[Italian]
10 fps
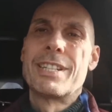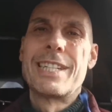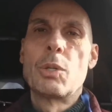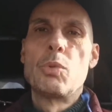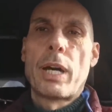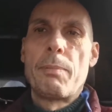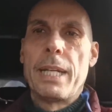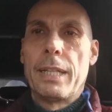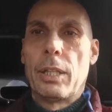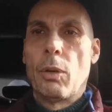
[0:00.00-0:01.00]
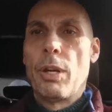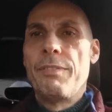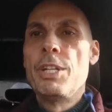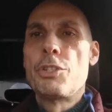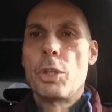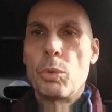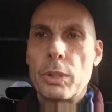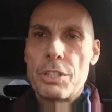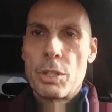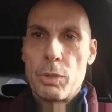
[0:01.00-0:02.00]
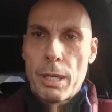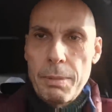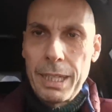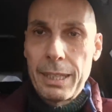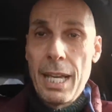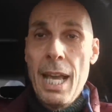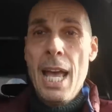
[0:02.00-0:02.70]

sicuramente o le vinci tutte sicuramente,